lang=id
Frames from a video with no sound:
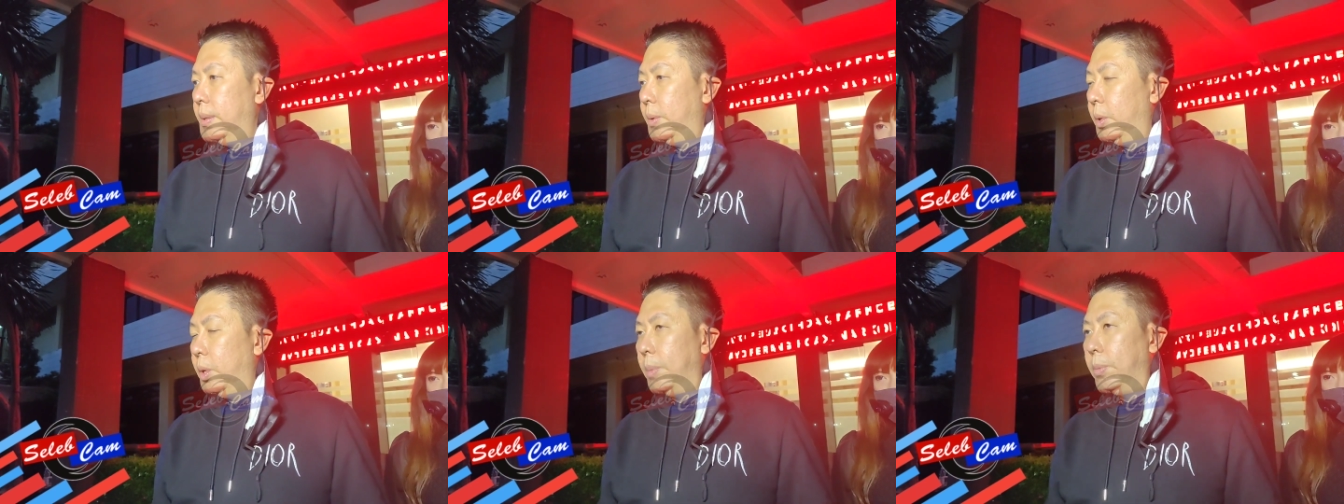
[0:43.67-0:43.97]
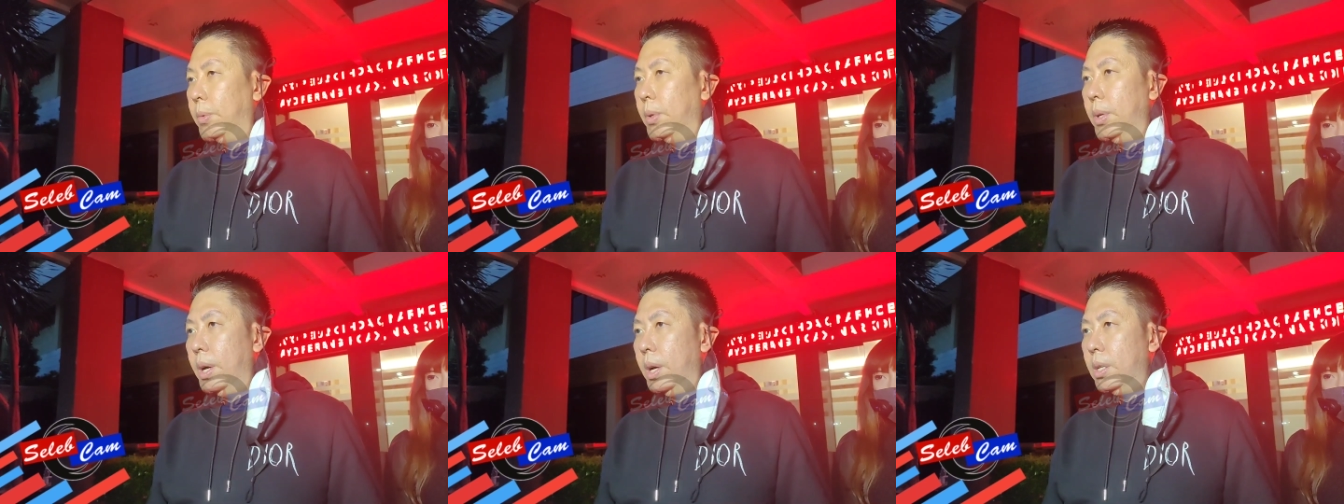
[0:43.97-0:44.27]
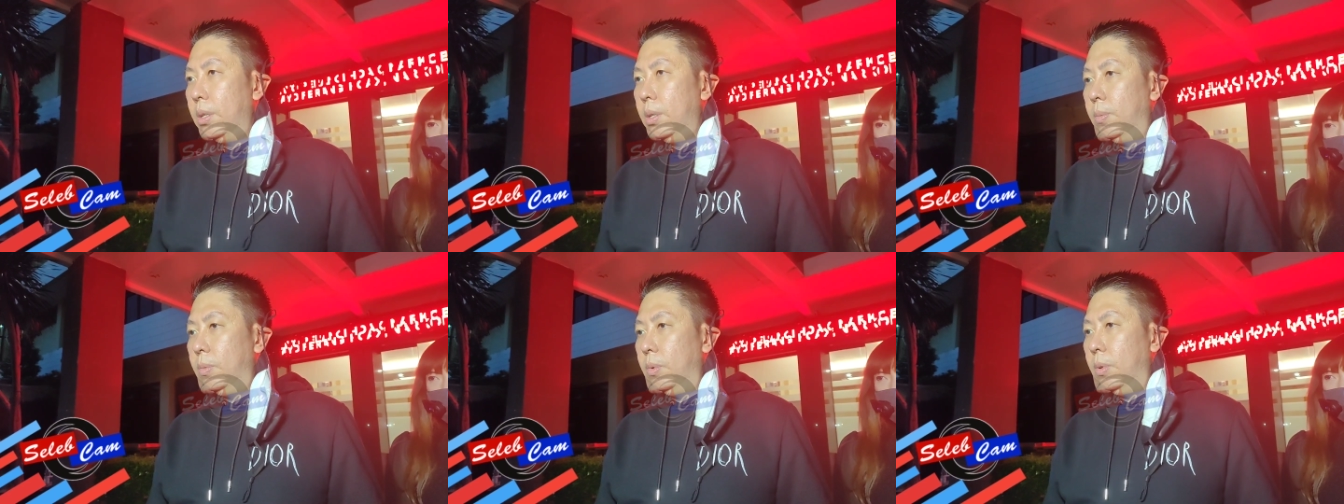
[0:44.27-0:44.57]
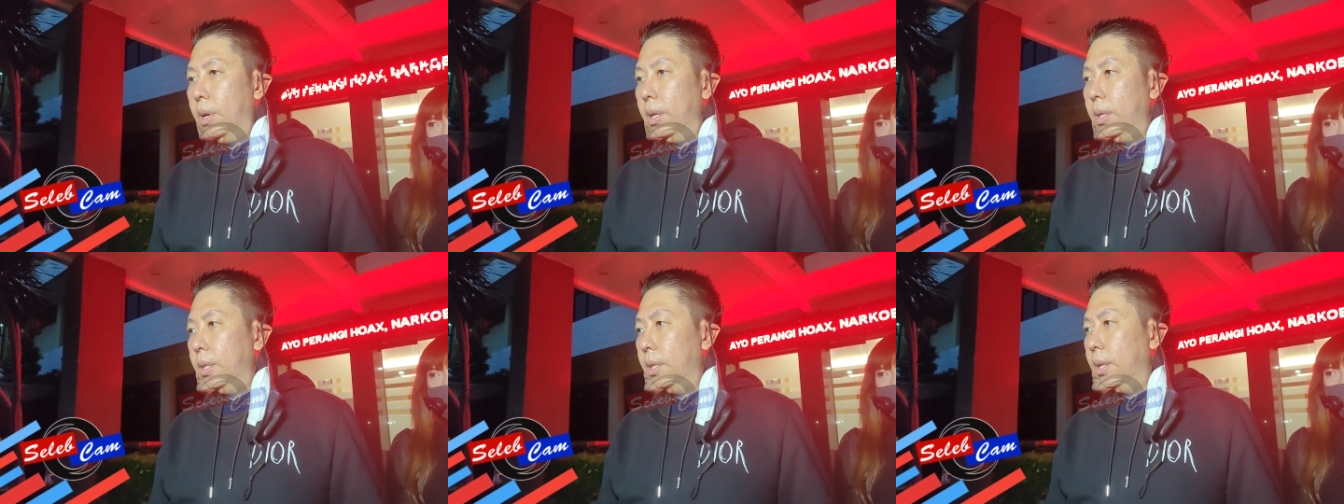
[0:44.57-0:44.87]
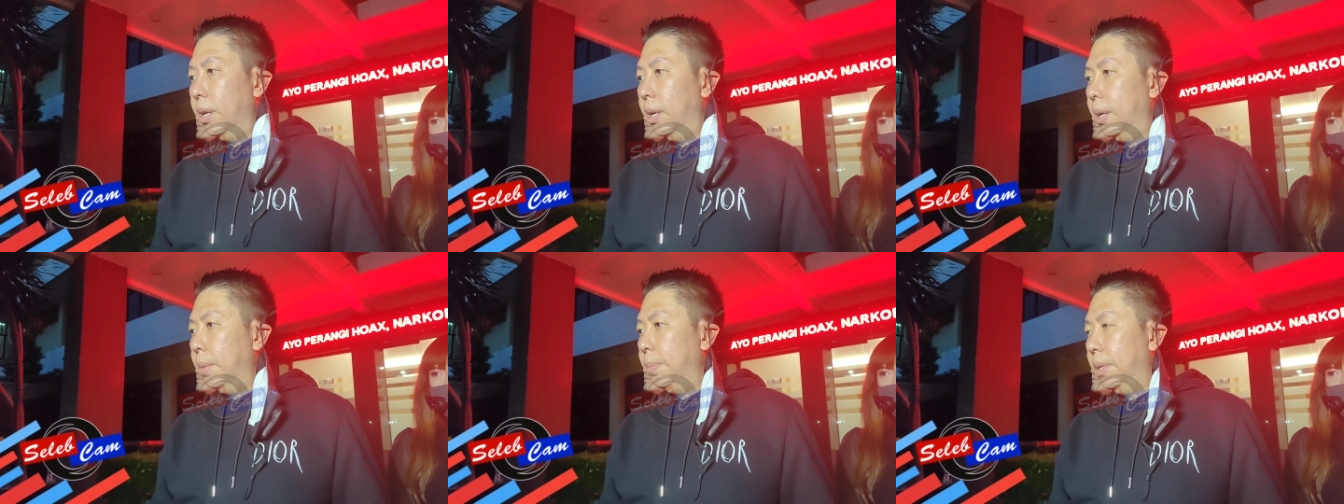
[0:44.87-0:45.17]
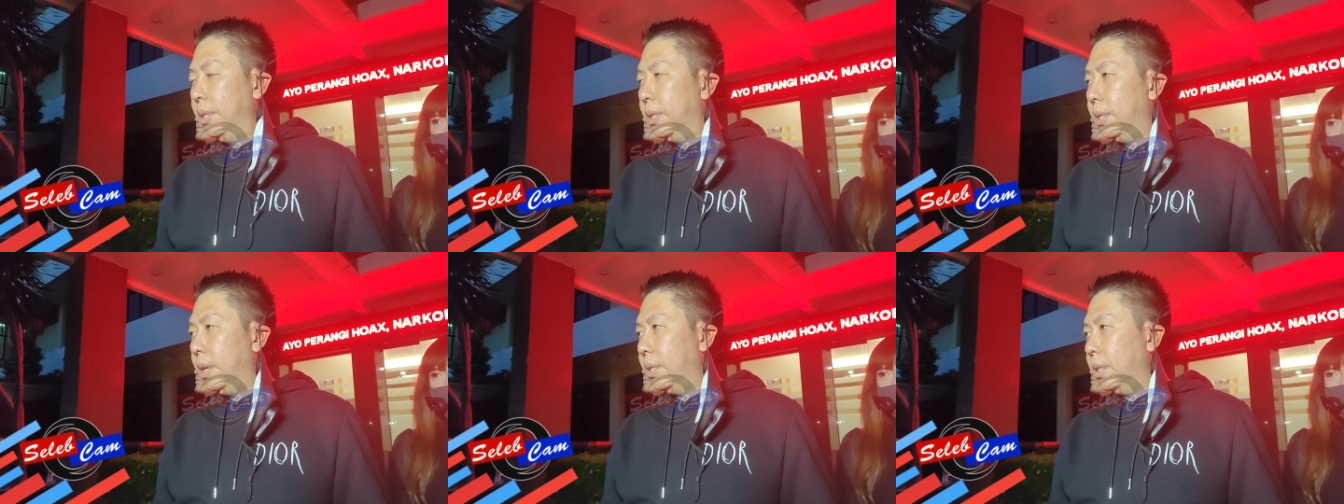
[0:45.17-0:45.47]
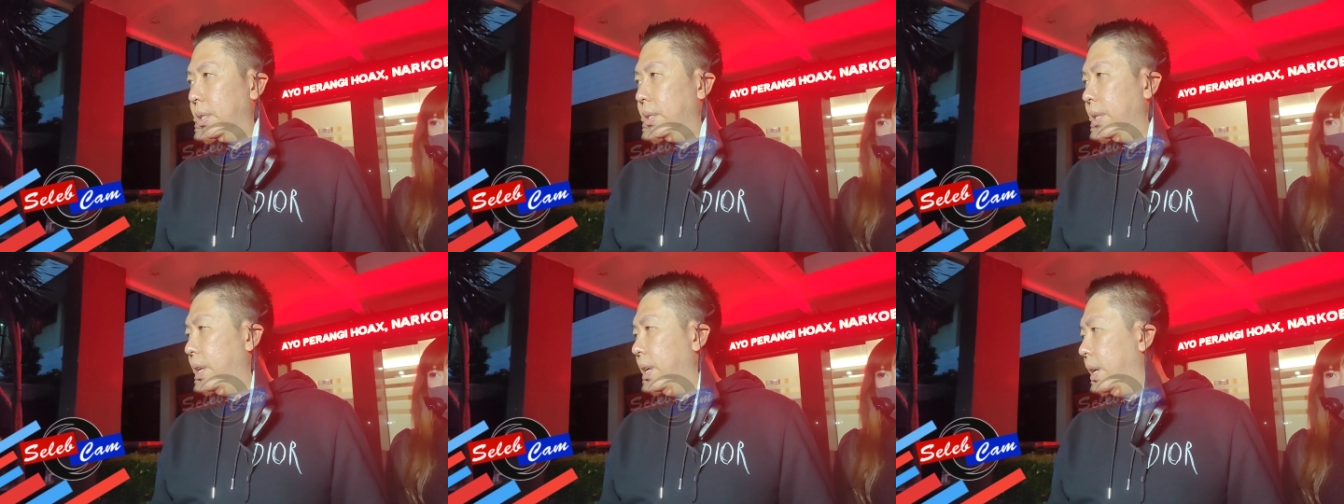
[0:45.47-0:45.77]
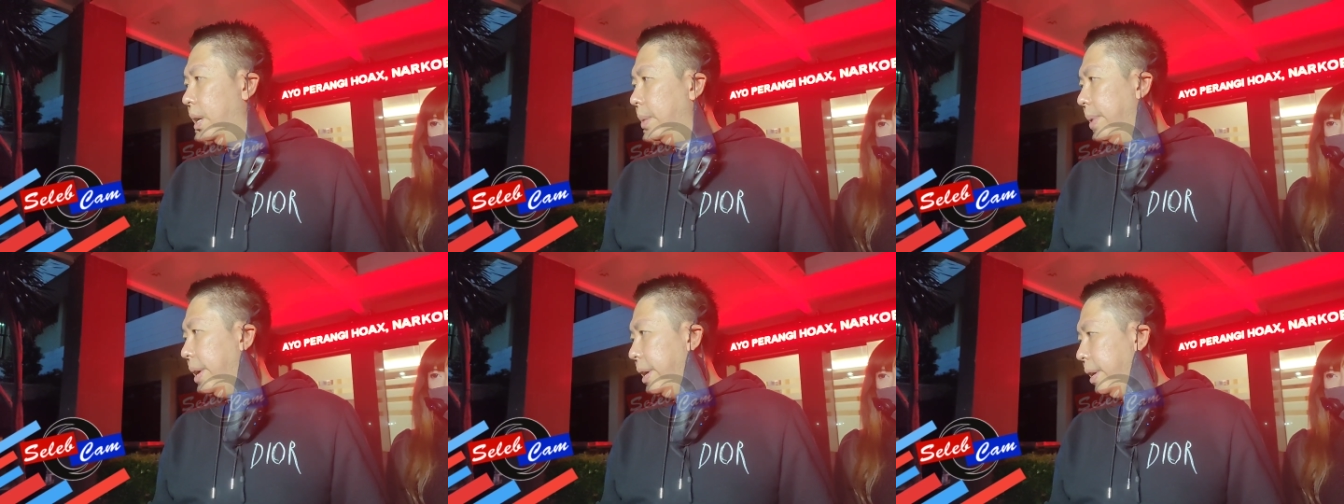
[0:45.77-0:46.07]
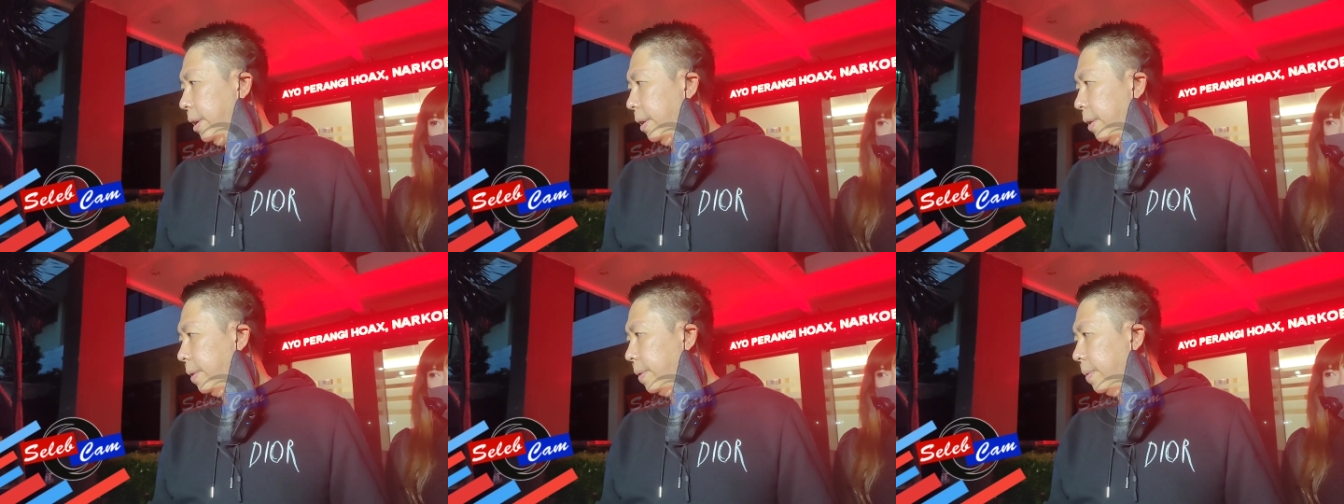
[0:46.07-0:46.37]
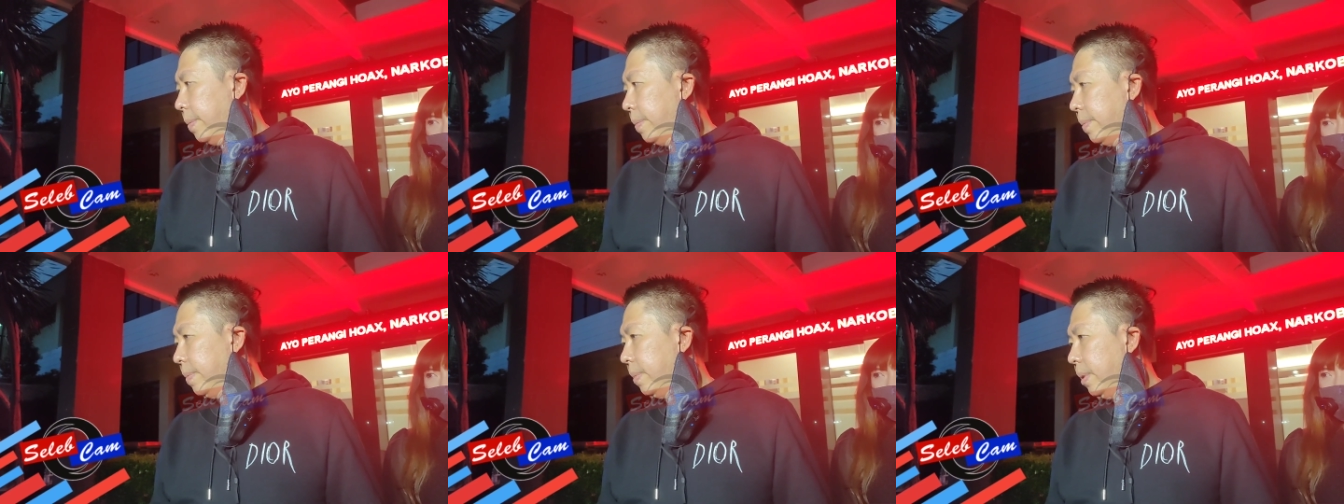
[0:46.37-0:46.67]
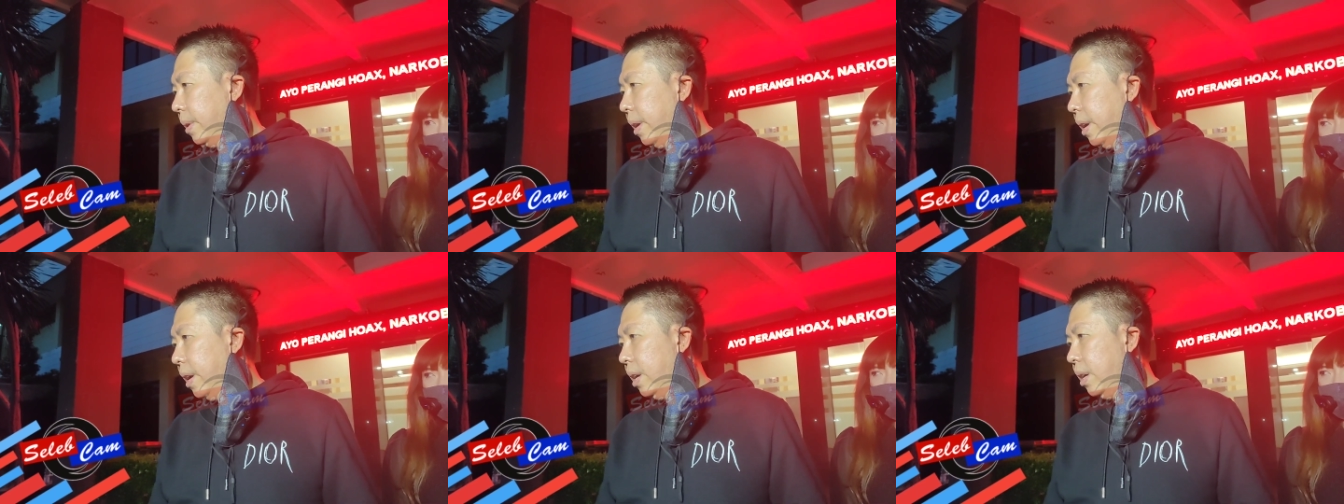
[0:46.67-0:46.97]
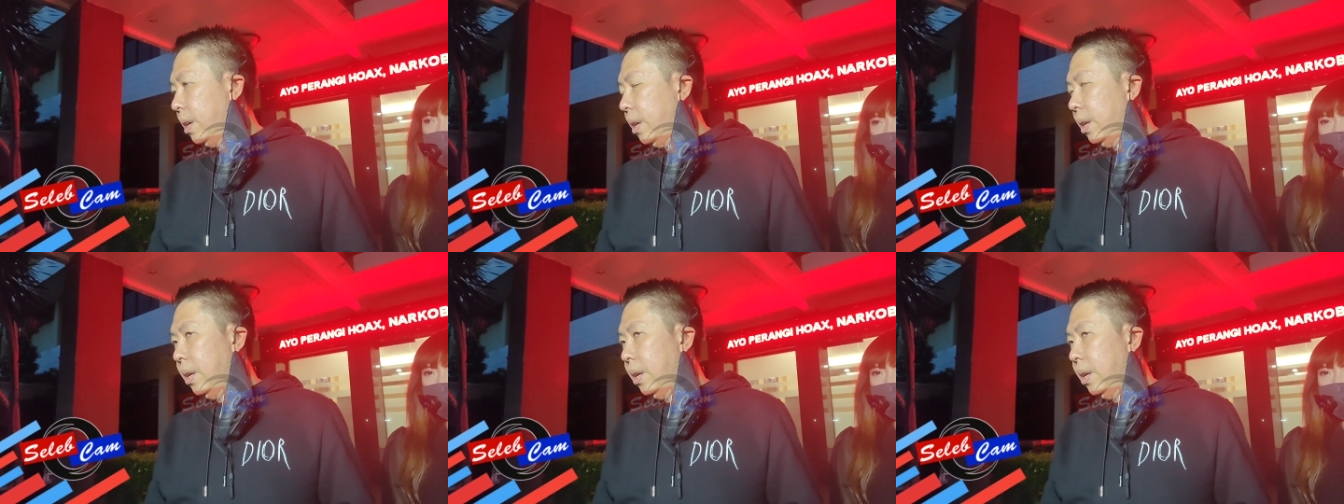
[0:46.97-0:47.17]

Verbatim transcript: Mudah-mudahan semuanya bisa selesai dengan baik. Ya.